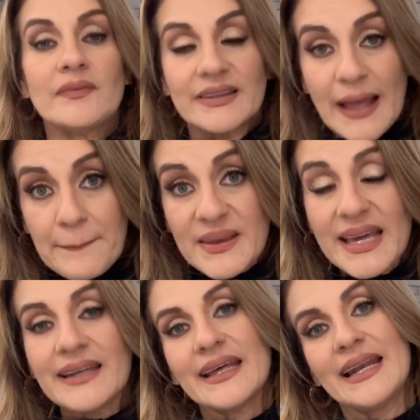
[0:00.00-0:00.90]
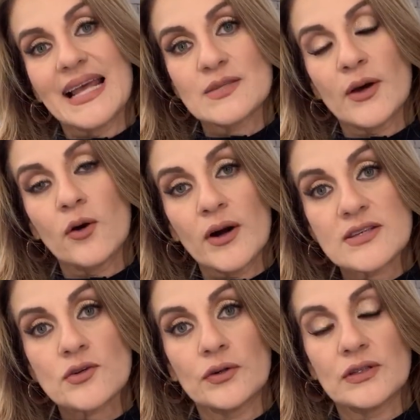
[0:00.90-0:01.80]
también en las
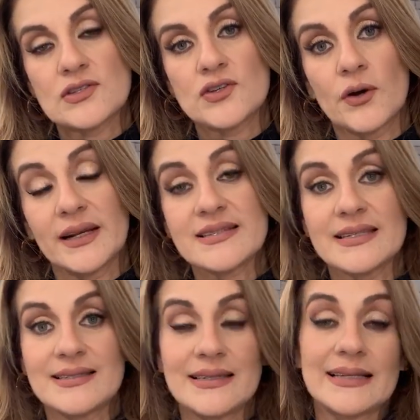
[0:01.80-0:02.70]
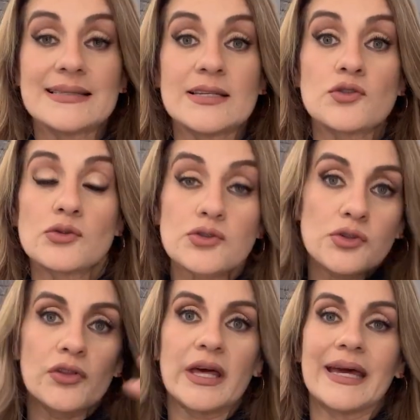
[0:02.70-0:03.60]
mejores condiciones y sin este
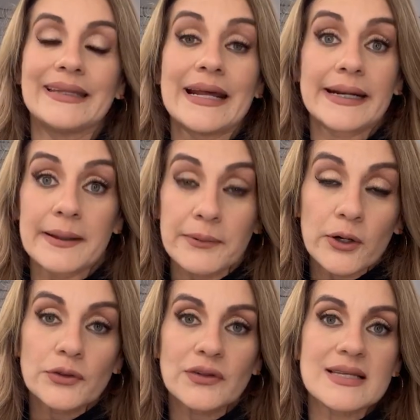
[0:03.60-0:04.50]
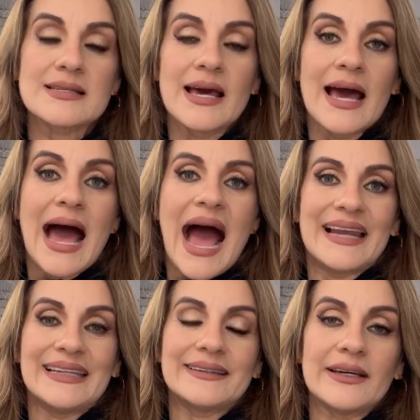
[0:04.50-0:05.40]
susto de, rebrotes
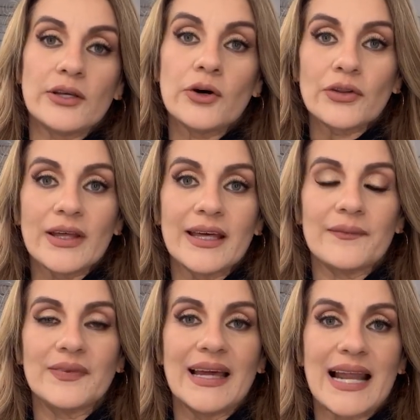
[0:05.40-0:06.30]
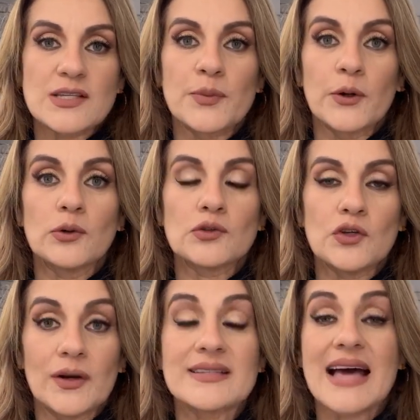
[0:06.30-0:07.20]
al interior de, las
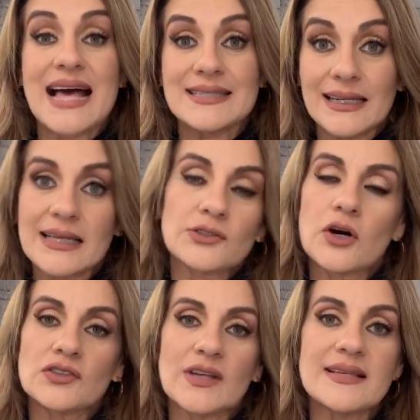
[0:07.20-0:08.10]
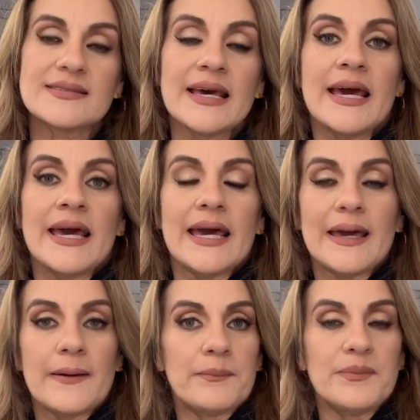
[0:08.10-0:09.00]
producciones. Así las cosas
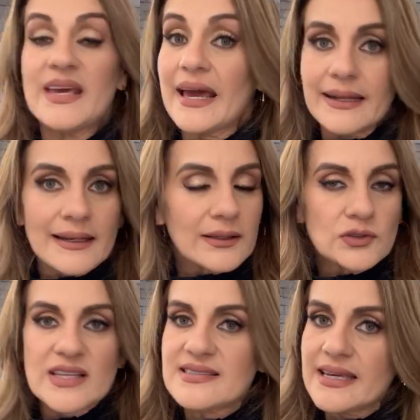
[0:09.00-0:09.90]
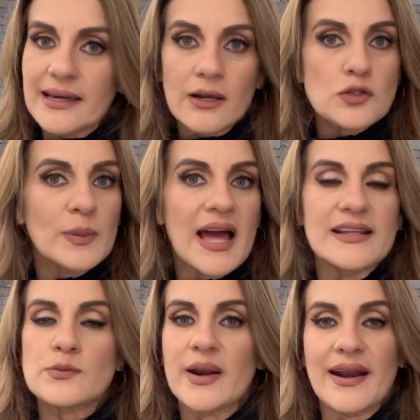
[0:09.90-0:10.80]
eh, vienen, o sea, siguen los
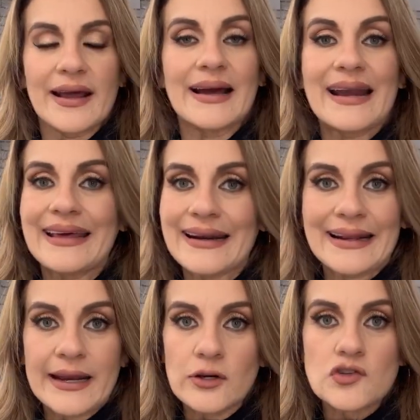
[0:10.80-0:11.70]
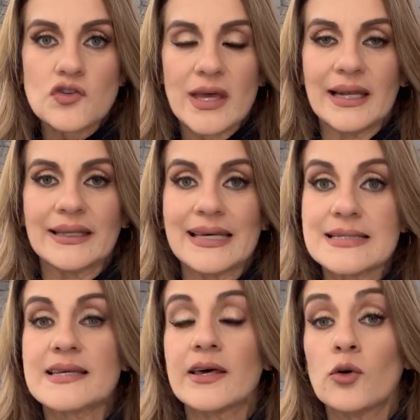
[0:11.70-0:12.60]
planes para arrancar Guerreros el
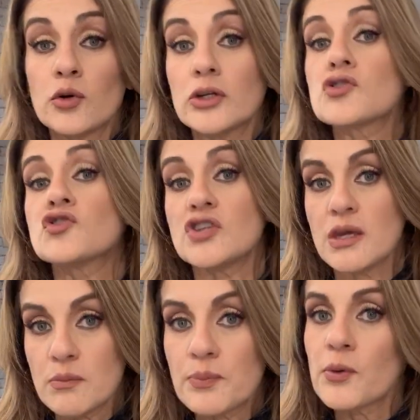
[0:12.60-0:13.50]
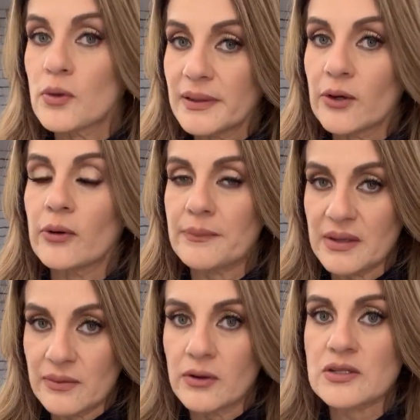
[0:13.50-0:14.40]
15 de junio sin público en
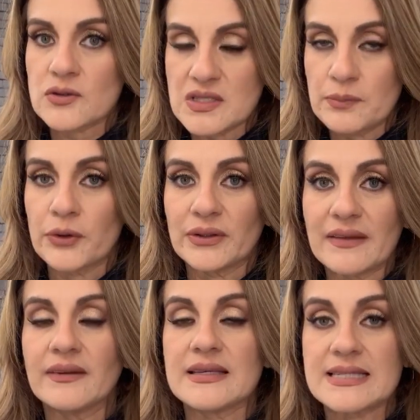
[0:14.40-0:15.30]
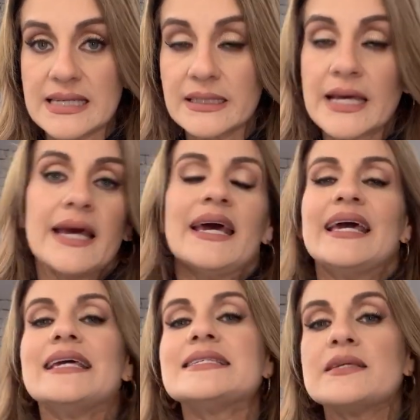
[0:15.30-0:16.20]
vivo, eso es importante decir,
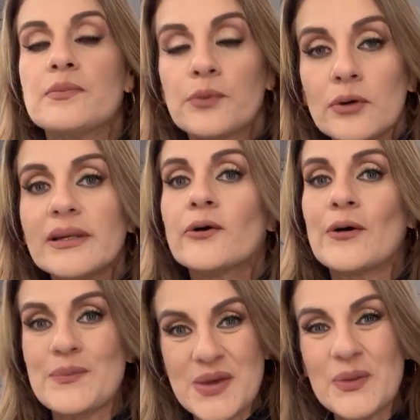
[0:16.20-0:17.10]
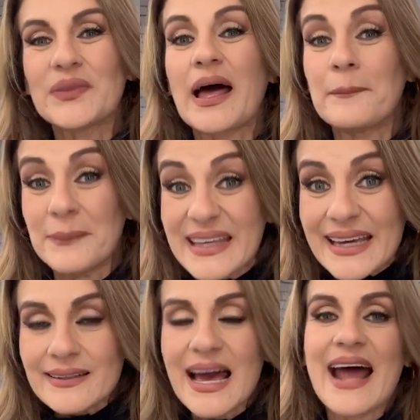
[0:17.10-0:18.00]
y sin público en vivo
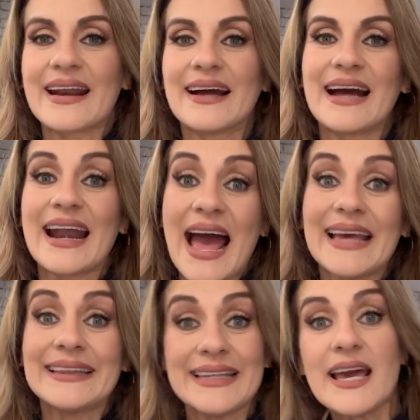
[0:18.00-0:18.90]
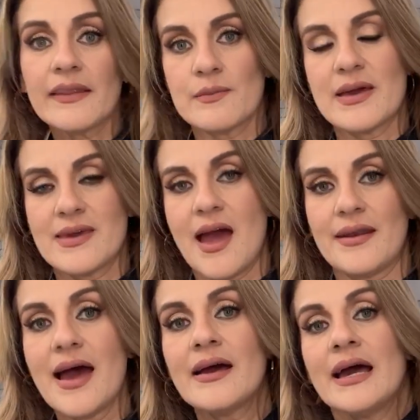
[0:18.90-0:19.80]
también arrancará el día de
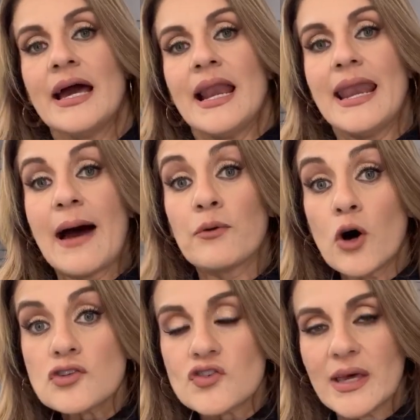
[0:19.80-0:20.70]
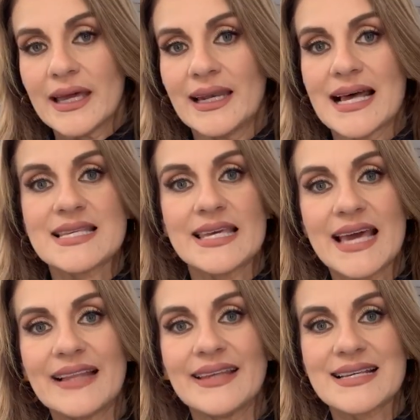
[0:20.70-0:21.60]
mañana La Voz en la
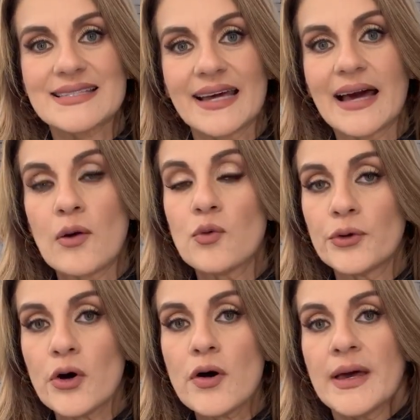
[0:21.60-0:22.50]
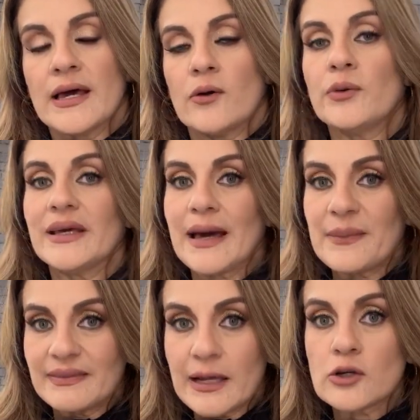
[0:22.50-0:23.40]
señal de Azteca 1,
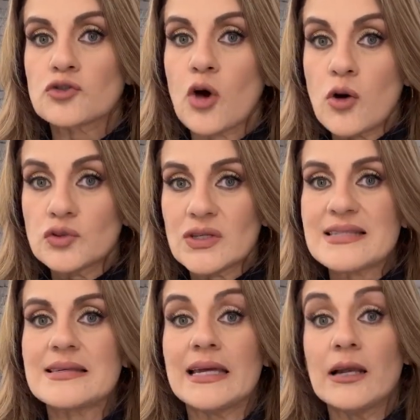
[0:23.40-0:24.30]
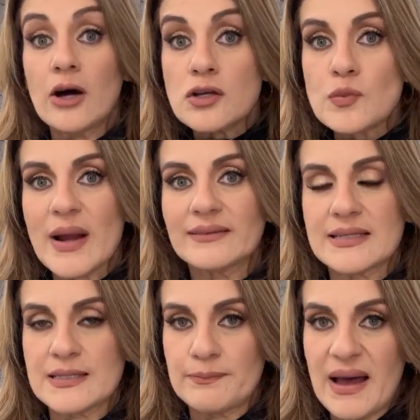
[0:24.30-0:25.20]
únicamente los coaches y los
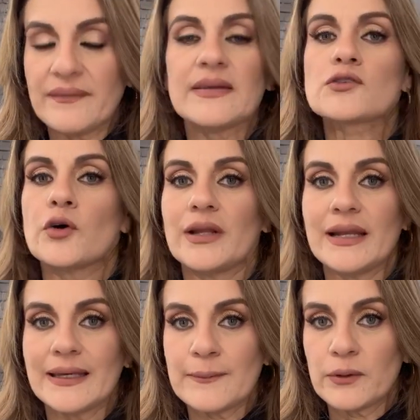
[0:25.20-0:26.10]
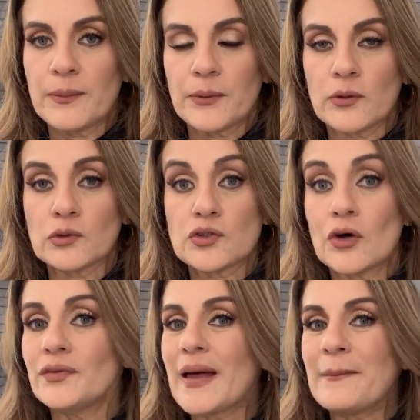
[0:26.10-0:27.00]
participantes con el equipo de
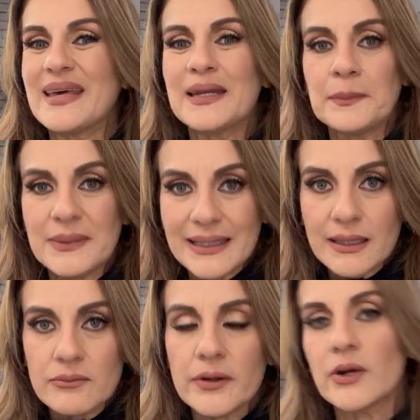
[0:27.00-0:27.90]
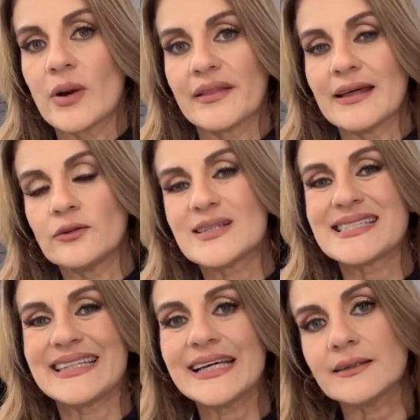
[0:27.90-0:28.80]
producción también mínimo y guardando
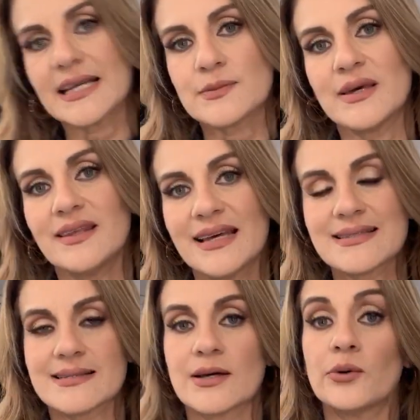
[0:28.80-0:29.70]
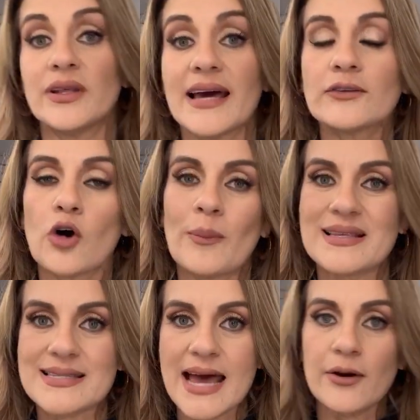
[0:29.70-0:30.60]
estrictas medidas de seguridad
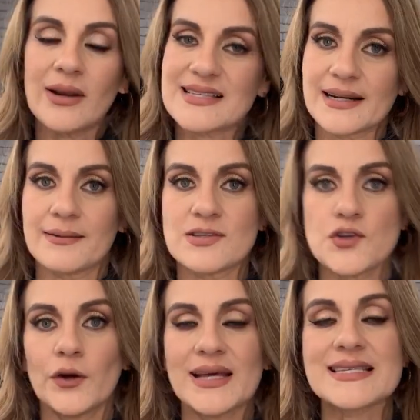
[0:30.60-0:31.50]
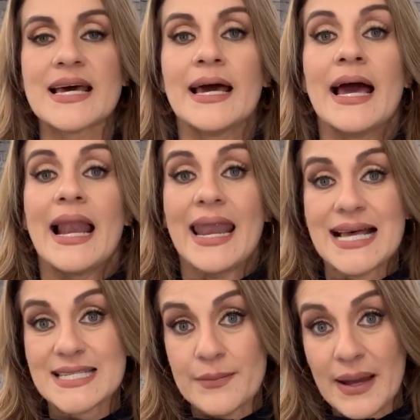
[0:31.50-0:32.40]
comenzaron las grabaciones la
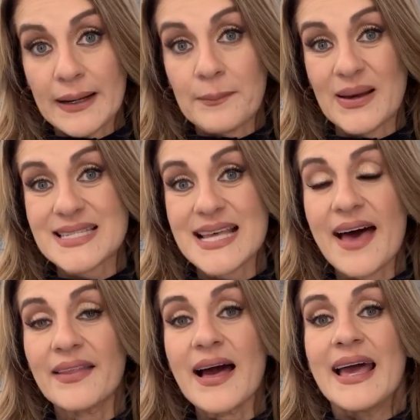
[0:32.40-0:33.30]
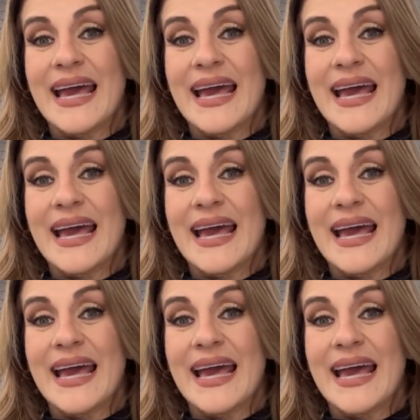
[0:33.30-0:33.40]
semana pasada.